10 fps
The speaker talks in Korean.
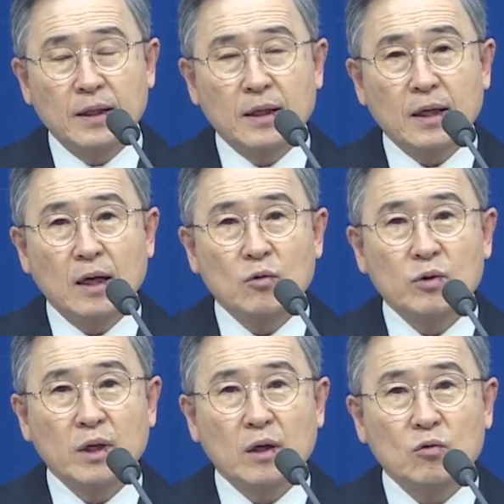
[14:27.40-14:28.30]
그러니까
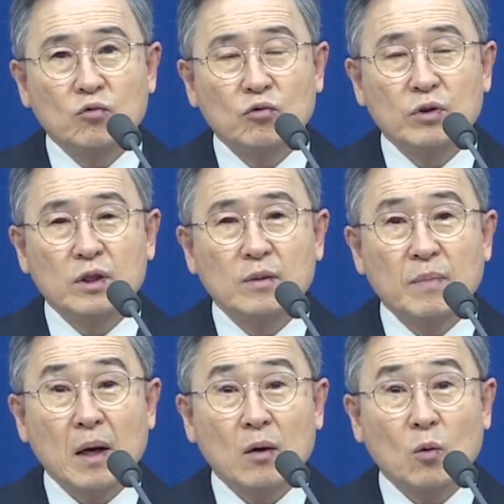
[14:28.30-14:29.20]
우리가 구원을
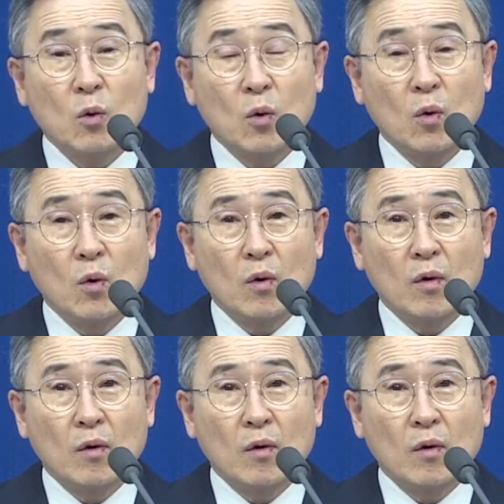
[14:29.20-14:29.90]
받고